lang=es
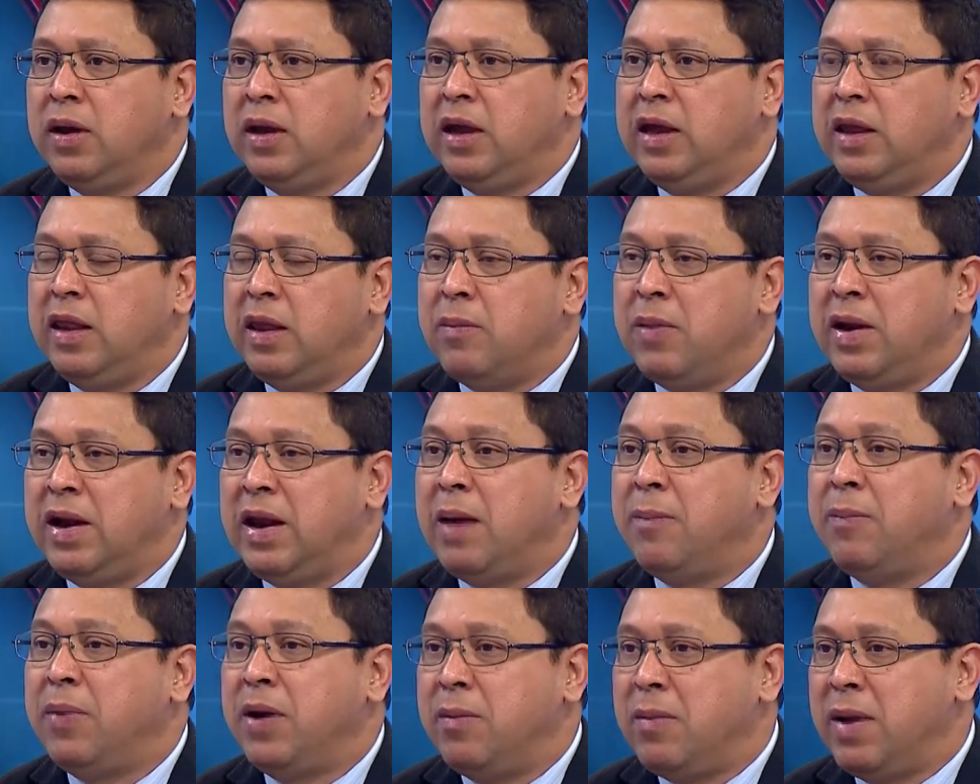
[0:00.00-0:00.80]
y de
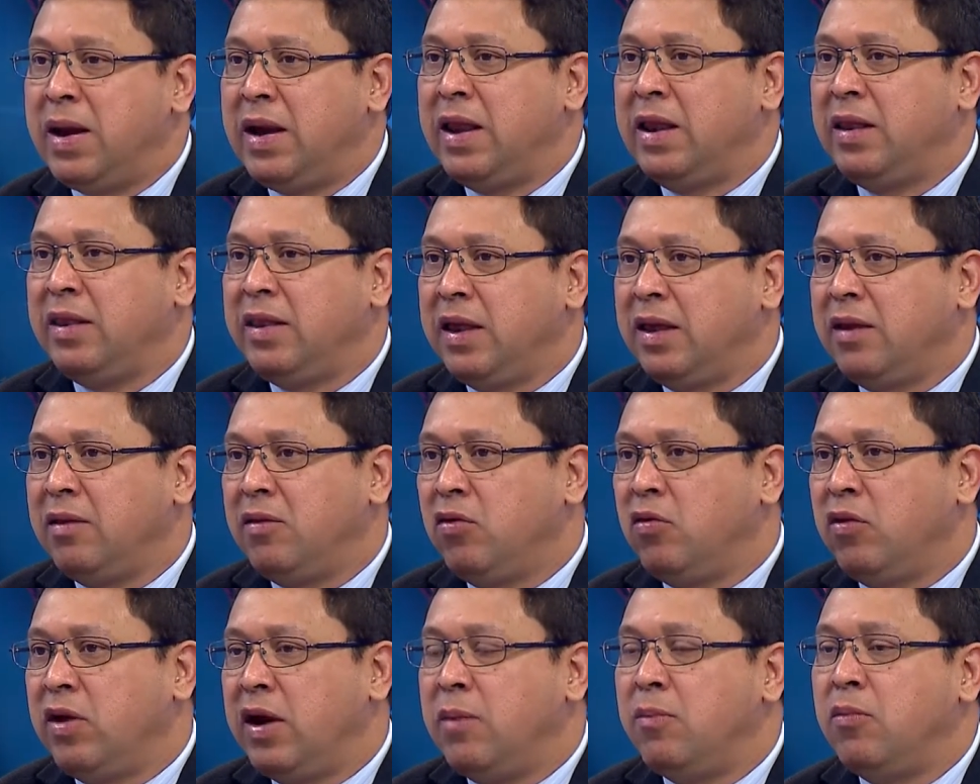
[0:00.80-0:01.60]
manera permanente
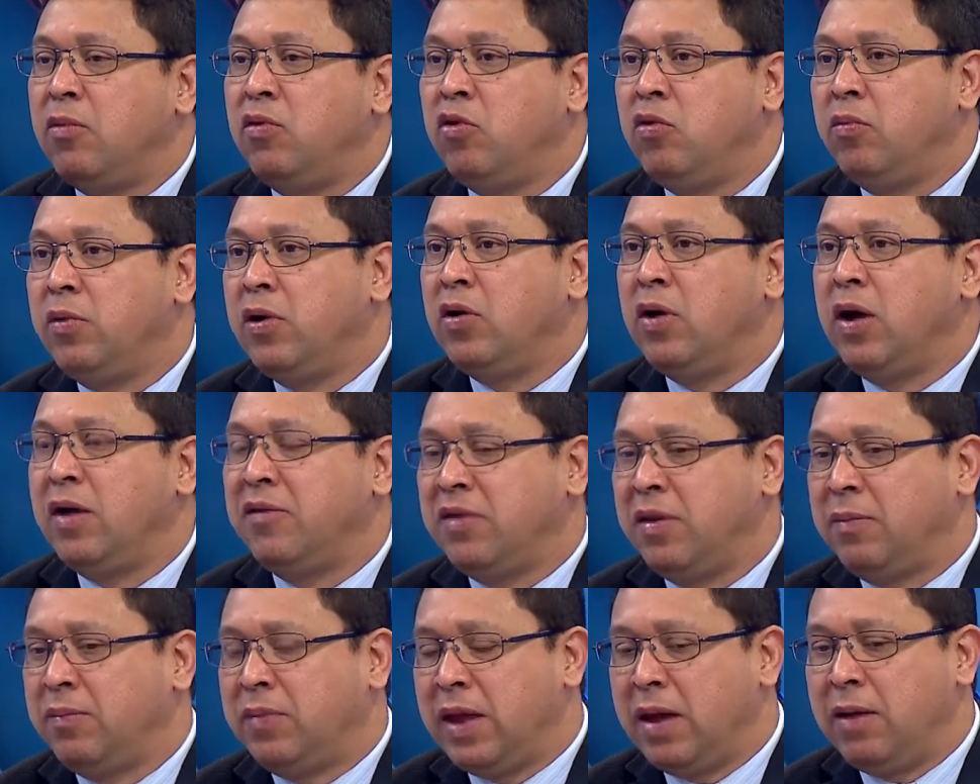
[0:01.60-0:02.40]
logramos números
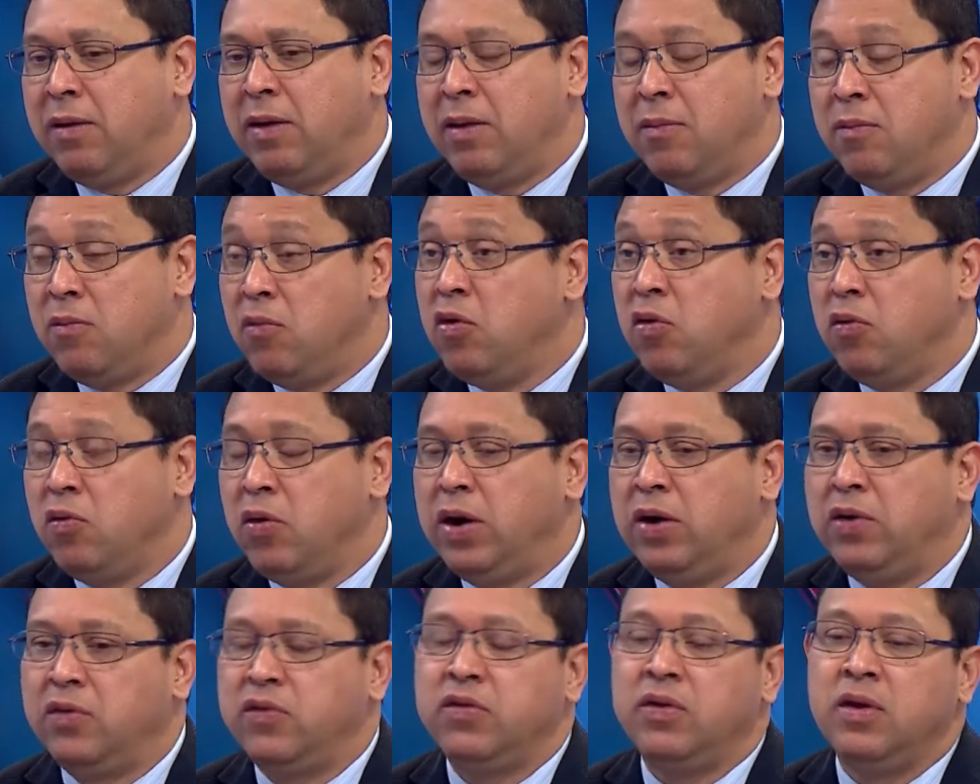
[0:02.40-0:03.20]
aceptables, muy
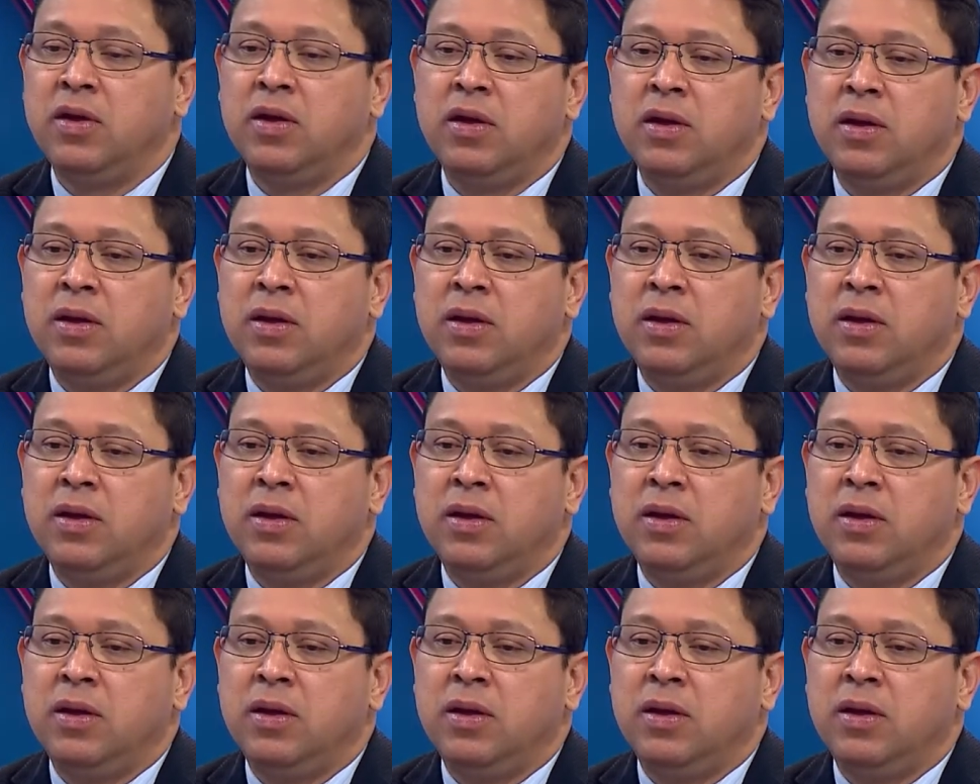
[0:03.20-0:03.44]
buenos.